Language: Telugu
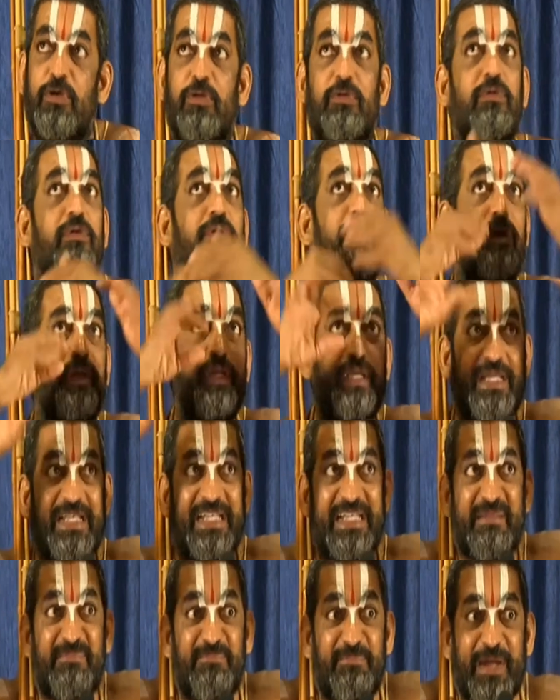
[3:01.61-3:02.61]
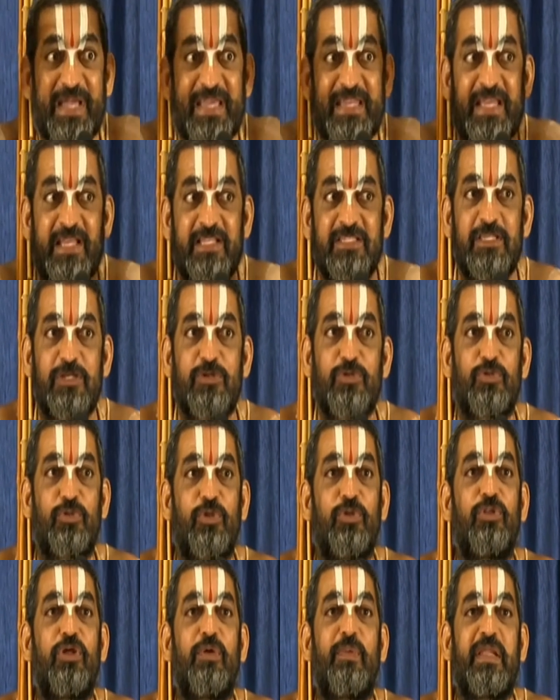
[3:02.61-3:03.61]
ఇంట్లోనూ ఇంటి పైన ఏం
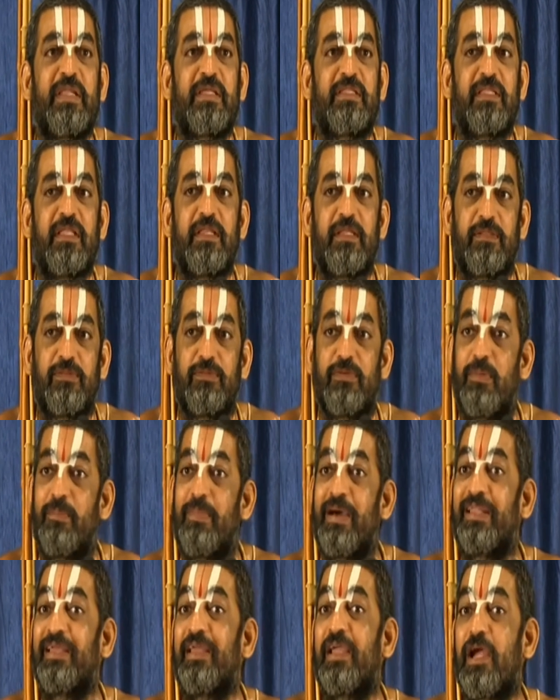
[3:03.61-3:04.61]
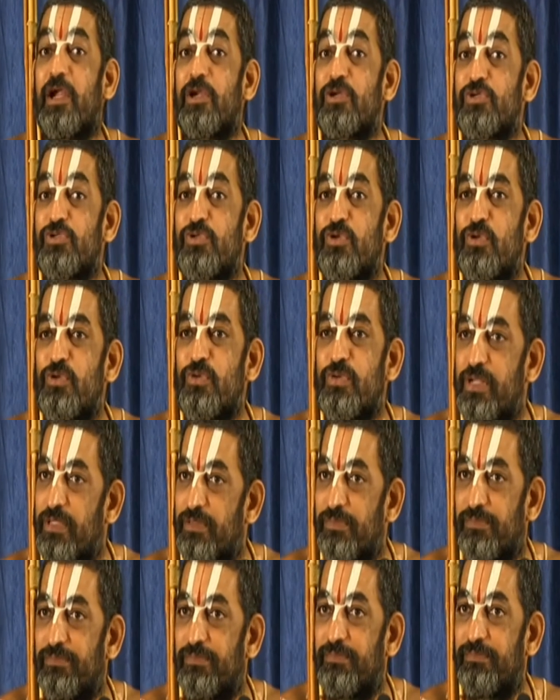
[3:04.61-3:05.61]
జరుగుతుందో మనకి తెలియదు మనకి కంట్రోల్
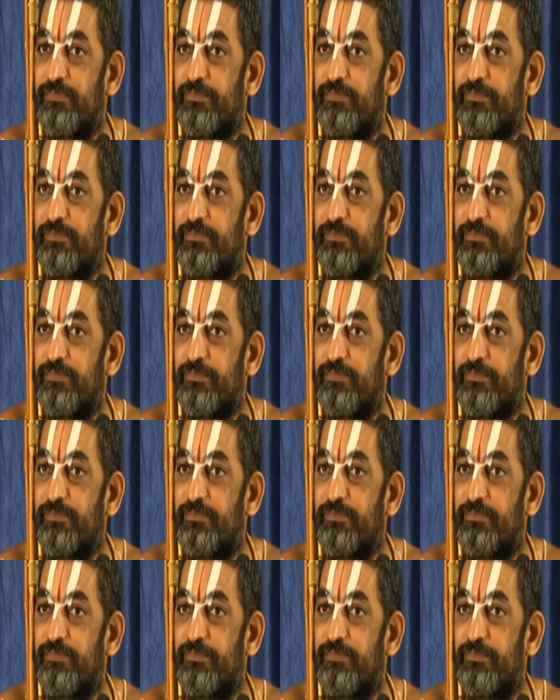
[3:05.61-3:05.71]
ఉండదు